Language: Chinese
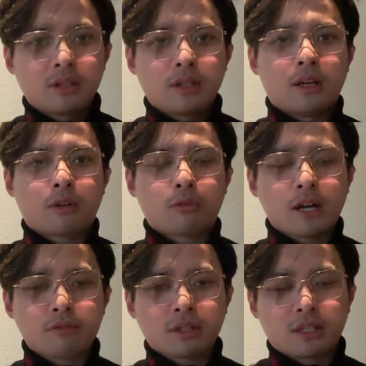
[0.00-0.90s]
啊
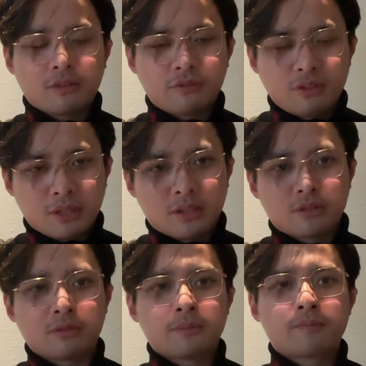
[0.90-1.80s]
挂帅的一个氛围
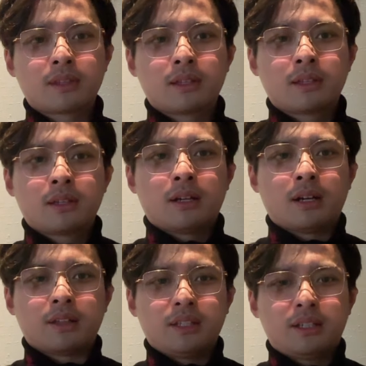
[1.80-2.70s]
当中，
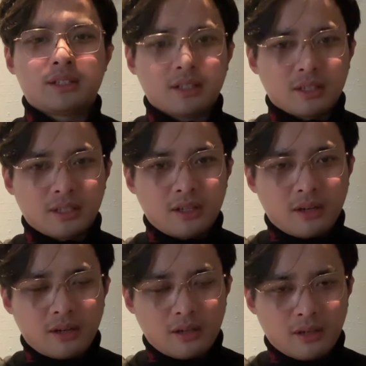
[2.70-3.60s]
啊你可要
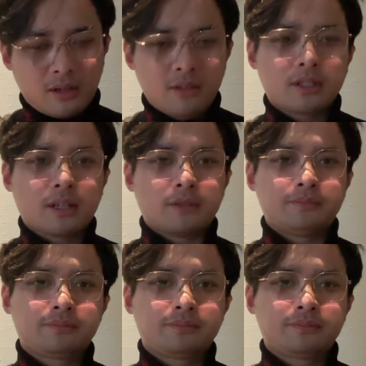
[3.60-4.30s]
好好的，